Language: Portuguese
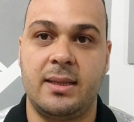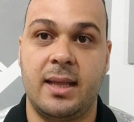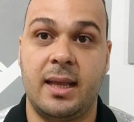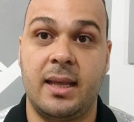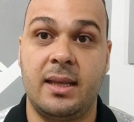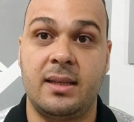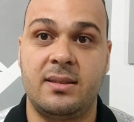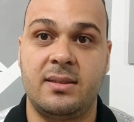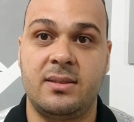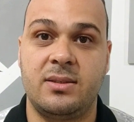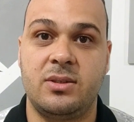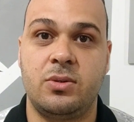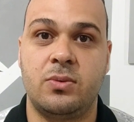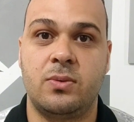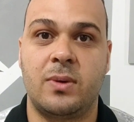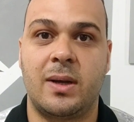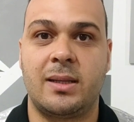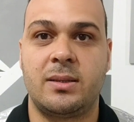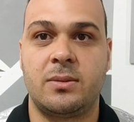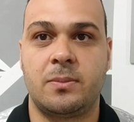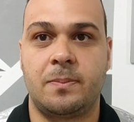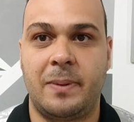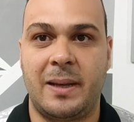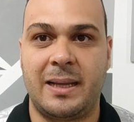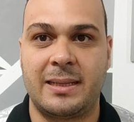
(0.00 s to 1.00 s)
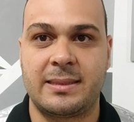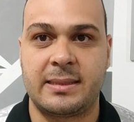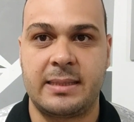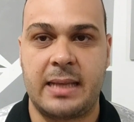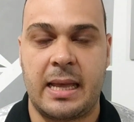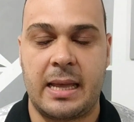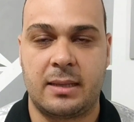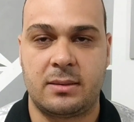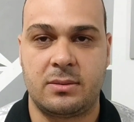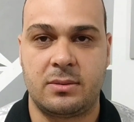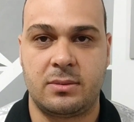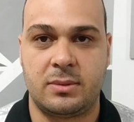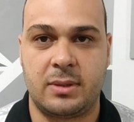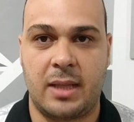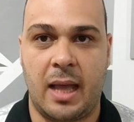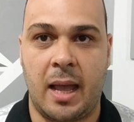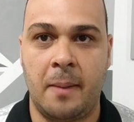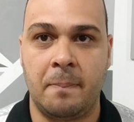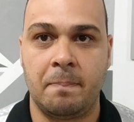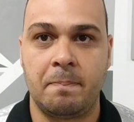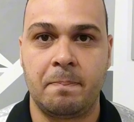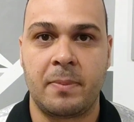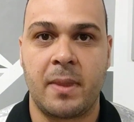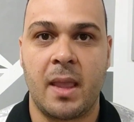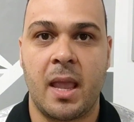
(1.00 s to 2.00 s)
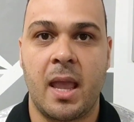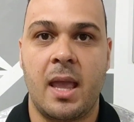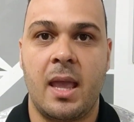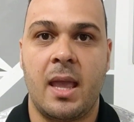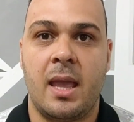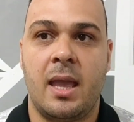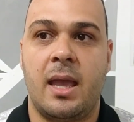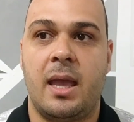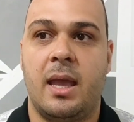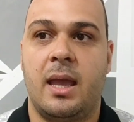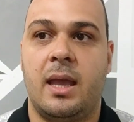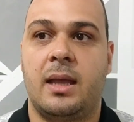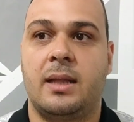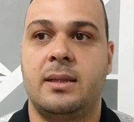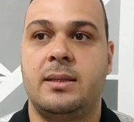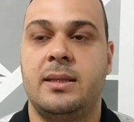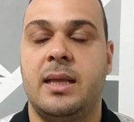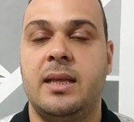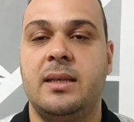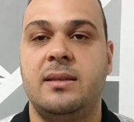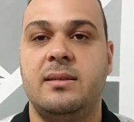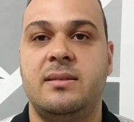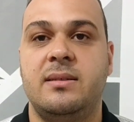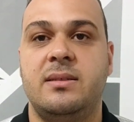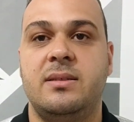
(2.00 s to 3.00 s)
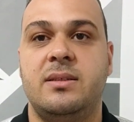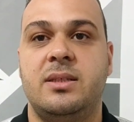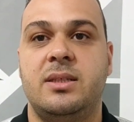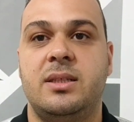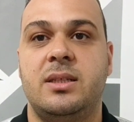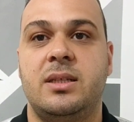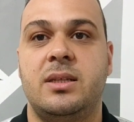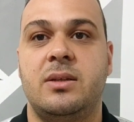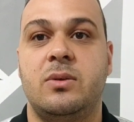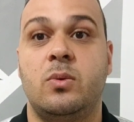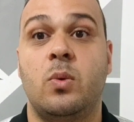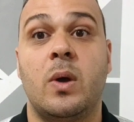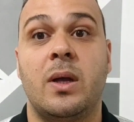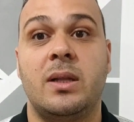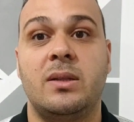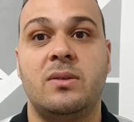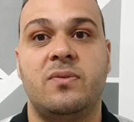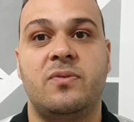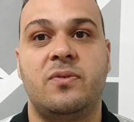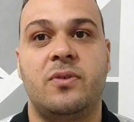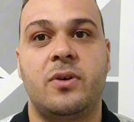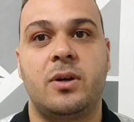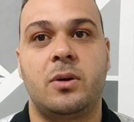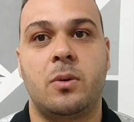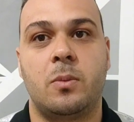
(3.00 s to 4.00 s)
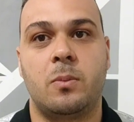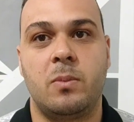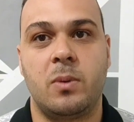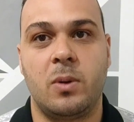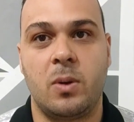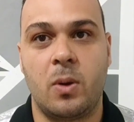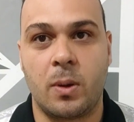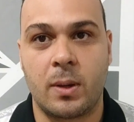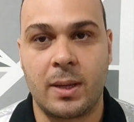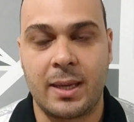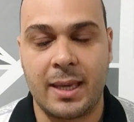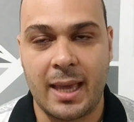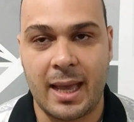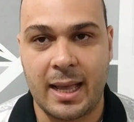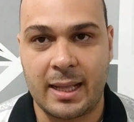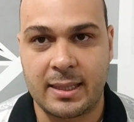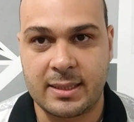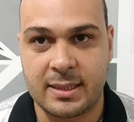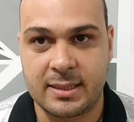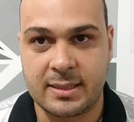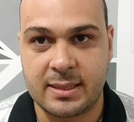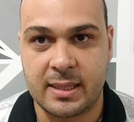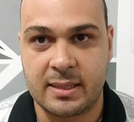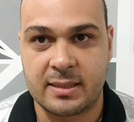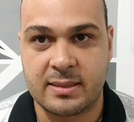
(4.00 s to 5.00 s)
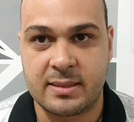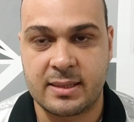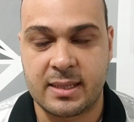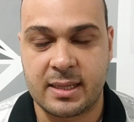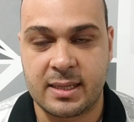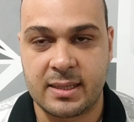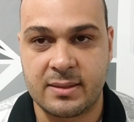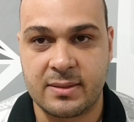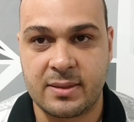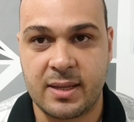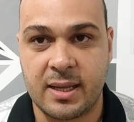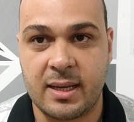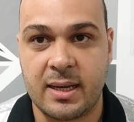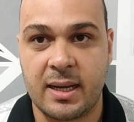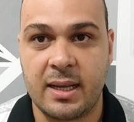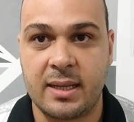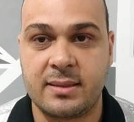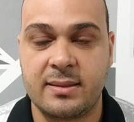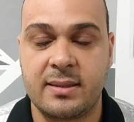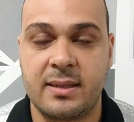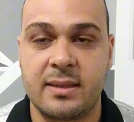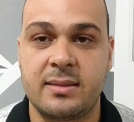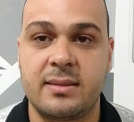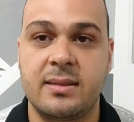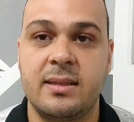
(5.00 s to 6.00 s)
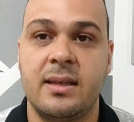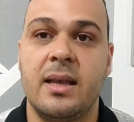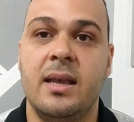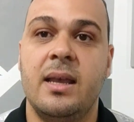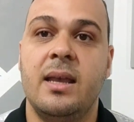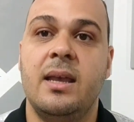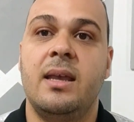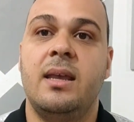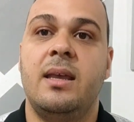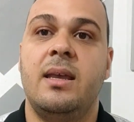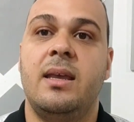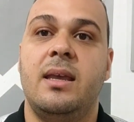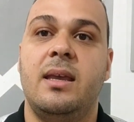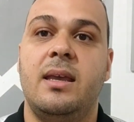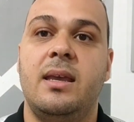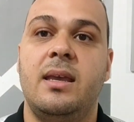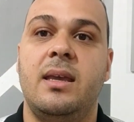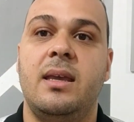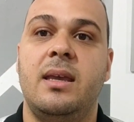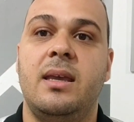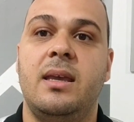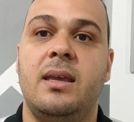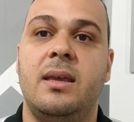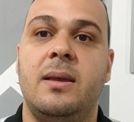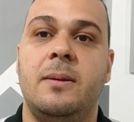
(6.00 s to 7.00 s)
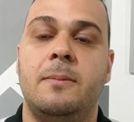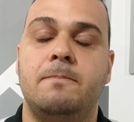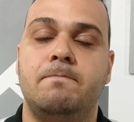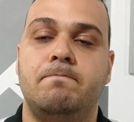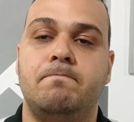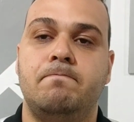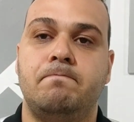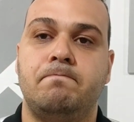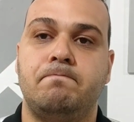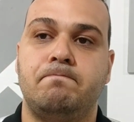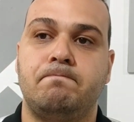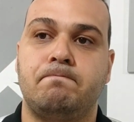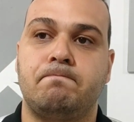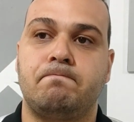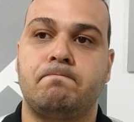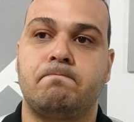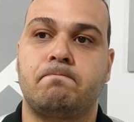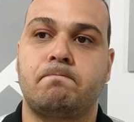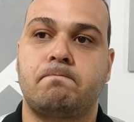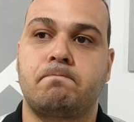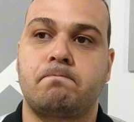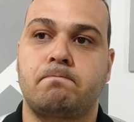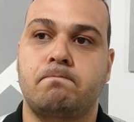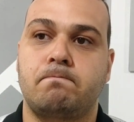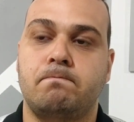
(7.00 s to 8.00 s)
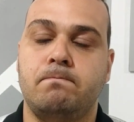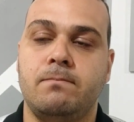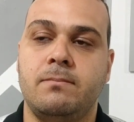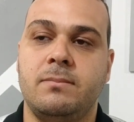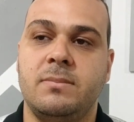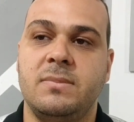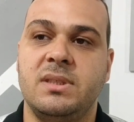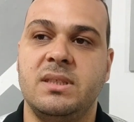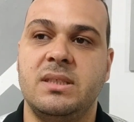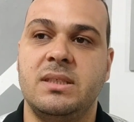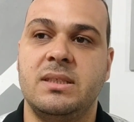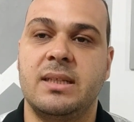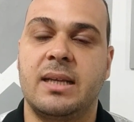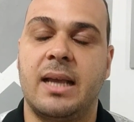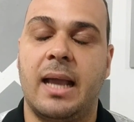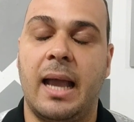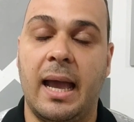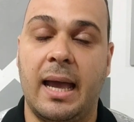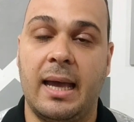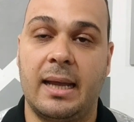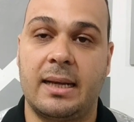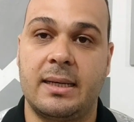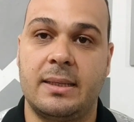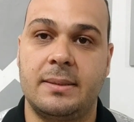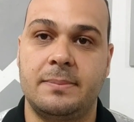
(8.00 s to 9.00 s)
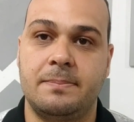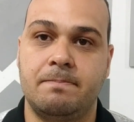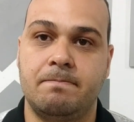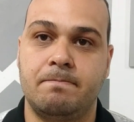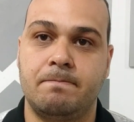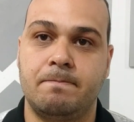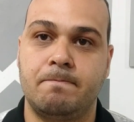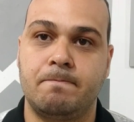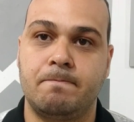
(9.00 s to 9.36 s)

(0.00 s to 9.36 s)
desde o ano passado, tá? É, desde quando foram bloqueadas as transferências e. Cara,